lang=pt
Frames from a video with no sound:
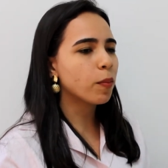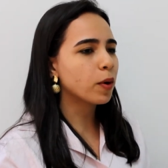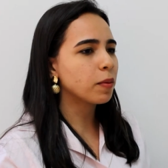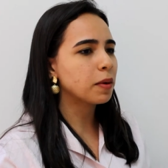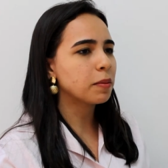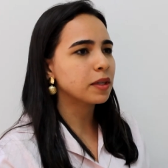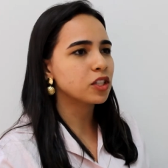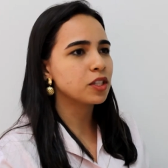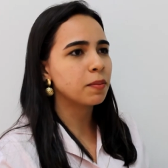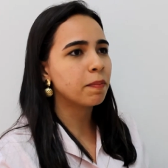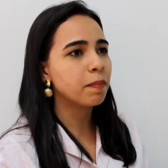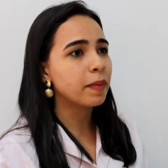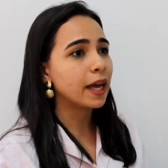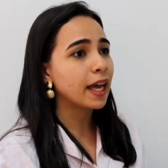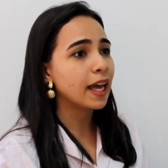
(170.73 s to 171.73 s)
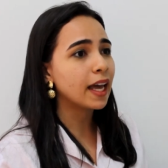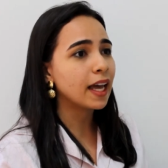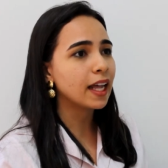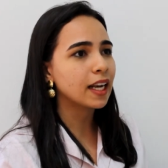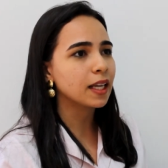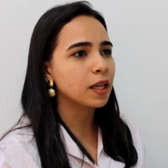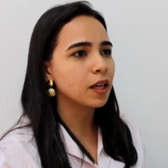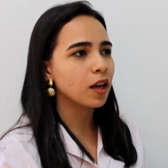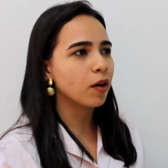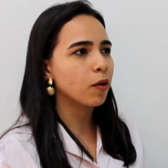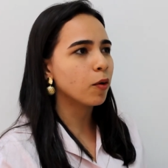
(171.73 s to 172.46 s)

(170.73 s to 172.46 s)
problemas de pele,